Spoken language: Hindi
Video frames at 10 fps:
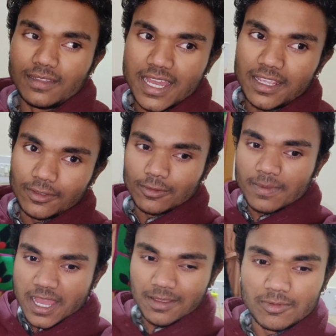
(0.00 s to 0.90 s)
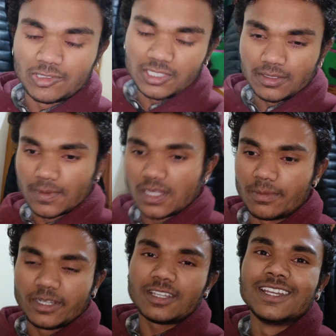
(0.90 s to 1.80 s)
दाई को भाई बोलते नेपाल
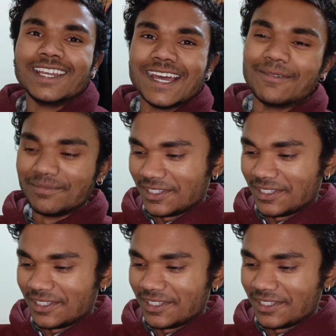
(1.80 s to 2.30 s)
में ना हम